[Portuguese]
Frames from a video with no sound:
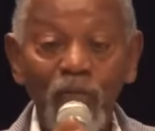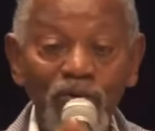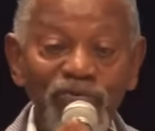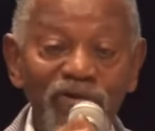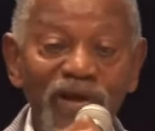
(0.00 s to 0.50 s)

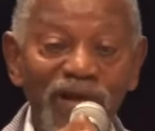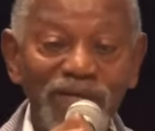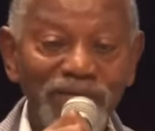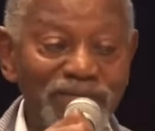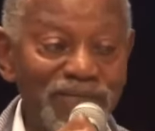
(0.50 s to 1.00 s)
Bom dia
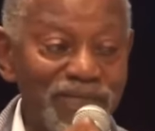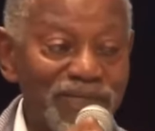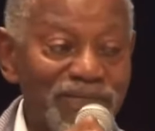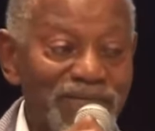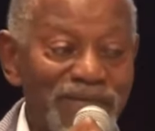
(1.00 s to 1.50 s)

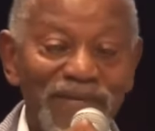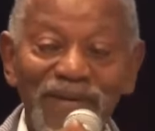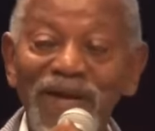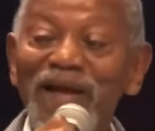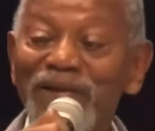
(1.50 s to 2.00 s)

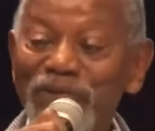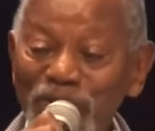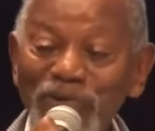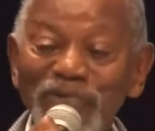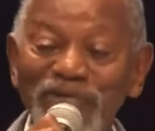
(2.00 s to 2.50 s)
a
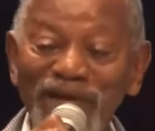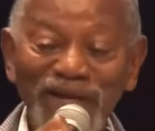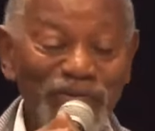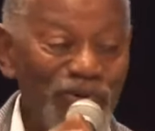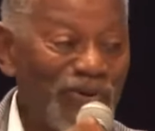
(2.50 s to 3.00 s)
todos e
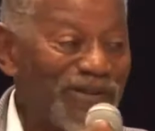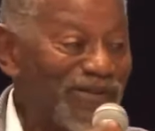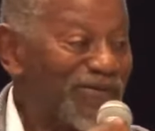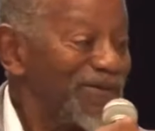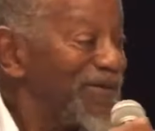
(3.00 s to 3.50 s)
a
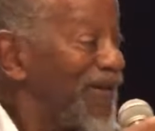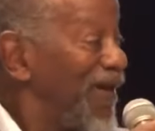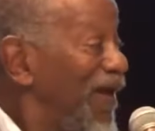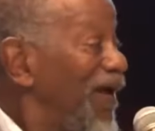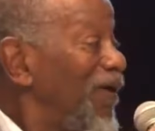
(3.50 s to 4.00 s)
todas.
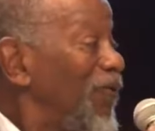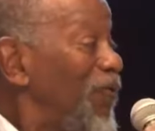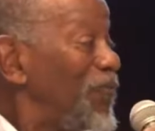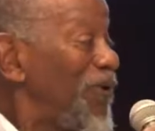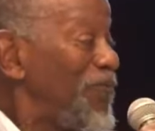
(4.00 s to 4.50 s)

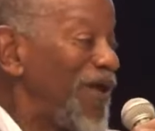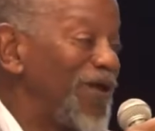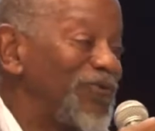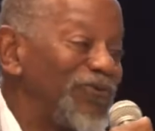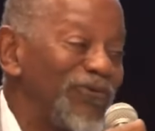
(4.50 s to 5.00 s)

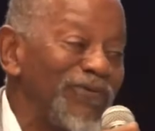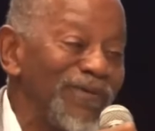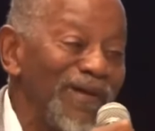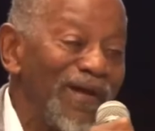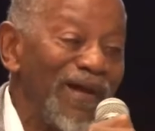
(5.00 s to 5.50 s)
Cumprimentos
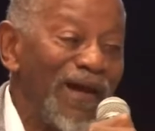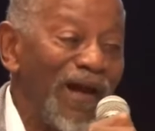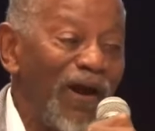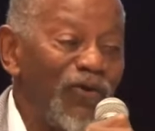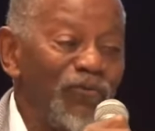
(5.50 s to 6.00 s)

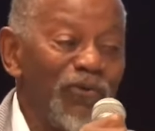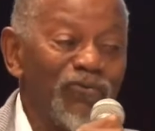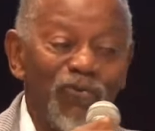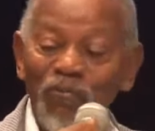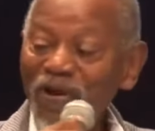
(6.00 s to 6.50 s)
aos
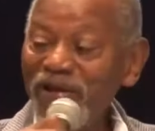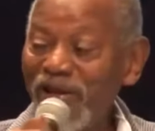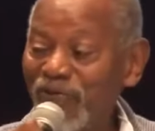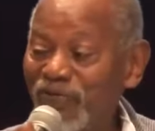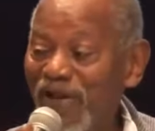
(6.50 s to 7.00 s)
meus
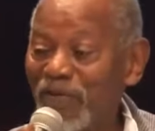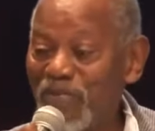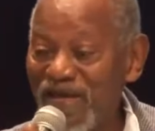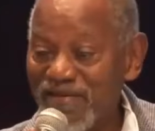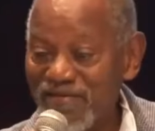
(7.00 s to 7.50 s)
companheiros da
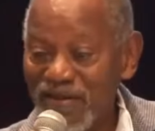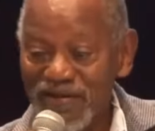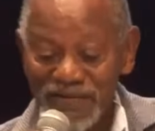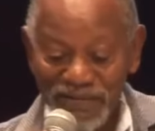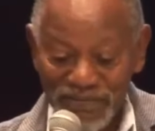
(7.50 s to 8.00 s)
mesa.